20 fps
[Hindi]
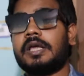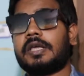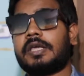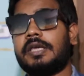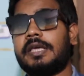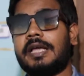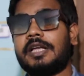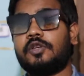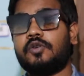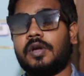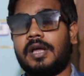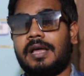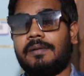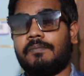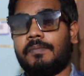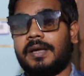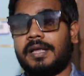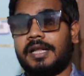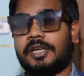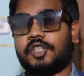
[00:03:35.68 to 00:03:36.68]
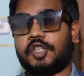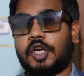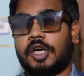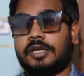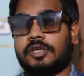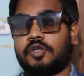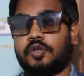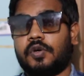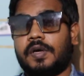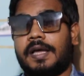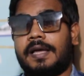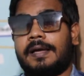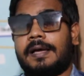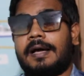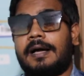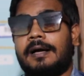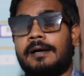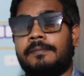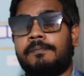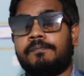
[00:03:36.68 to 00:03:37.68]
कि ये जो है मेरे शर्ट जो है
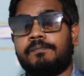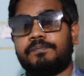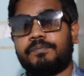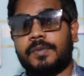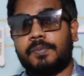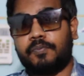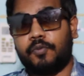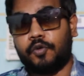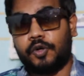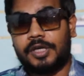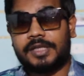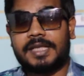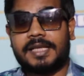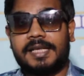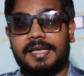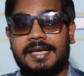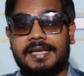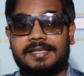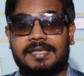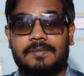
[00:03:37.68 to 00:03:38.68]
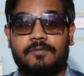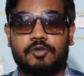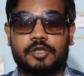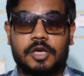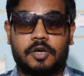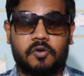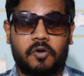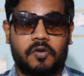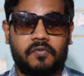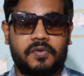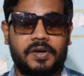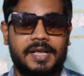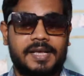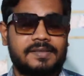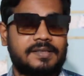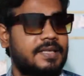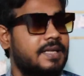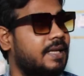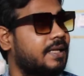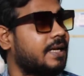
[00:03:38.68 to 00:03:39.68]
आ, पूरी तरीके से मुझे
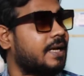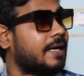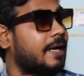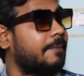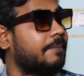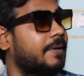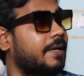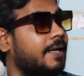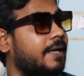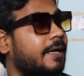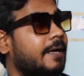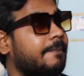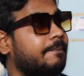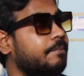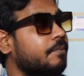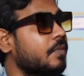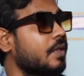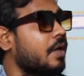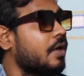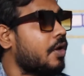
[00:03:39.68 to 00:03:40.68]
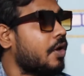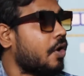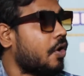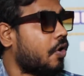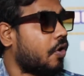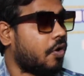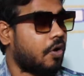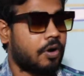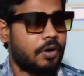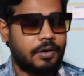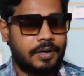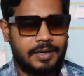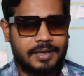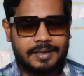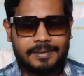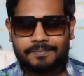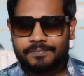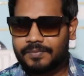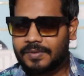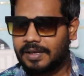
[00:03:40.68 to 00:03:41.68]
कॉन्फिडेंस देने का काम करेगा और
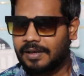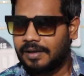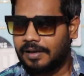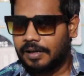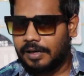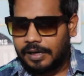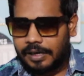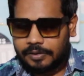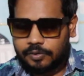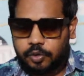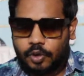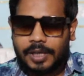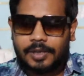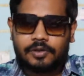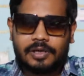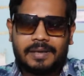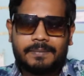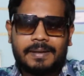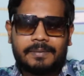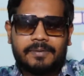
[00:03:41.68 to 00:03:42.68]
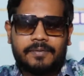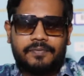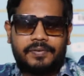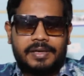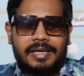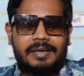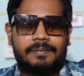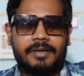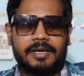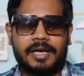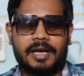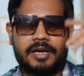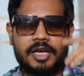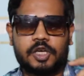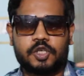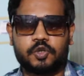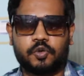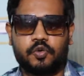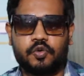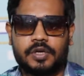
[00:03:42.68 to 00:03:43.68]
आ, थोड़ा थोड़ा मैं भी फील भी
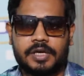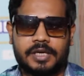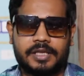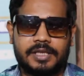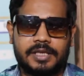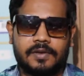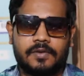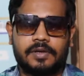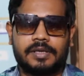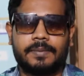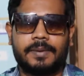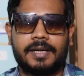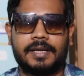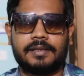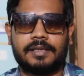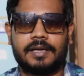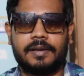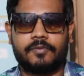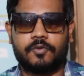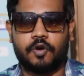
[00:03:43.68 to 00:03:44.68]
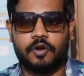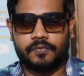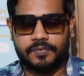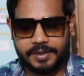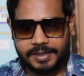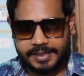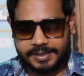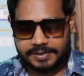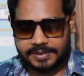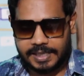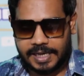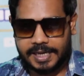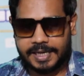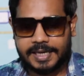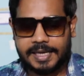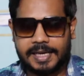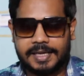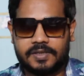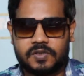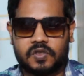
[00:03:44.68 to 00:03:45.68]
करना शुरू कर दिया हूँ कि मेरे अंदर अब कॉन्फिडेंस जाग
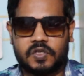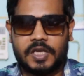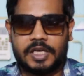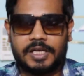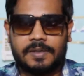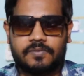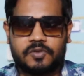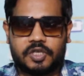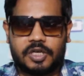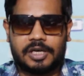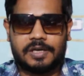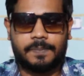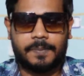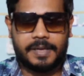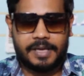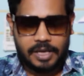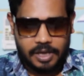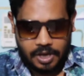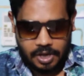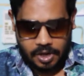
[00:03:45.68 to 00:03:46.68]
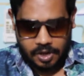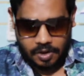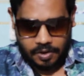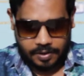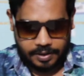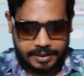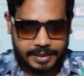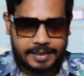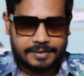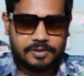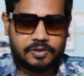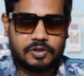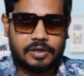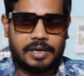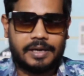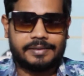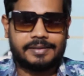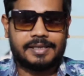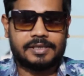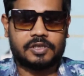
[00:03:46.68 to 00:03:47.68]
रहा है इस डेनिम शर्ट पे और गाइज
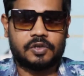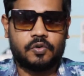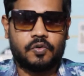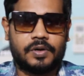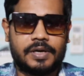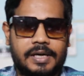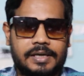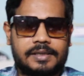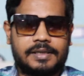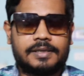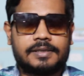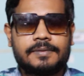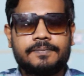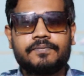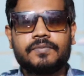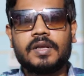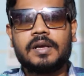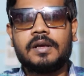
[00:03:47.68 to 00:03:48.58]
जस्ट लुक एट दिस